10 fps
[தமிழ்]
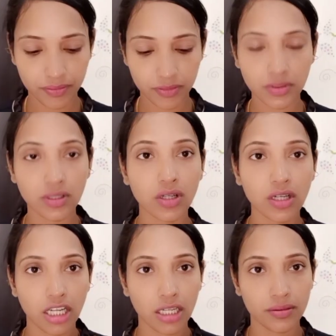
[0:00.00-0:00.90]
ரெடி ஆயிடுச்சு
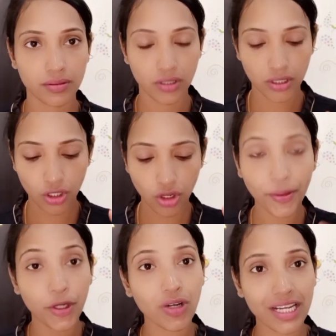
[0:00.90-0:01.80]

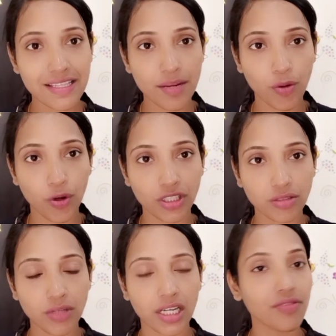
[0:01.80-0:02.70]
டொமேட்டோ கிளென்சர் போடுறதுக்கு
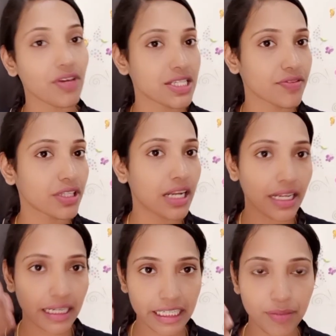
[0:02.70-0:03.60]
முன்னாடி ஃபேஸை வந்து நல்லா
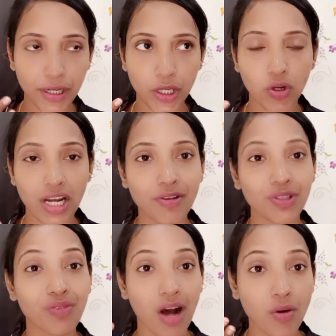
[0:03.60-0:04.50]
க்ளீன் பண்ணிக்கோங்க நான் வந்து
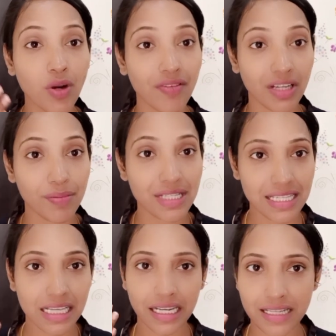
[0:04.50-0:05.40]
வாவோட விட்டமின் சி
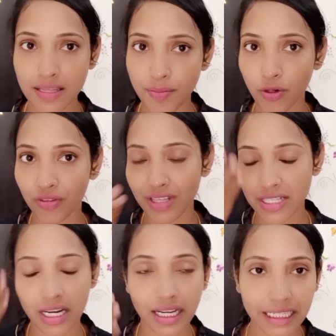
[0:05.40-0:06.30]
கிளென்சர் போட்டு ஃபேஸ்
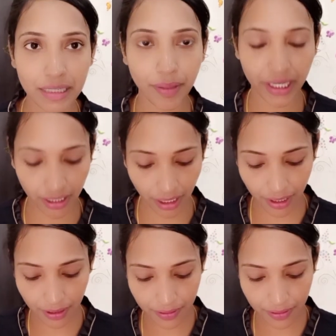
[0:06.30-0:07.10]
நல்லா க்ளீன் பண்ணியிருக்கேன்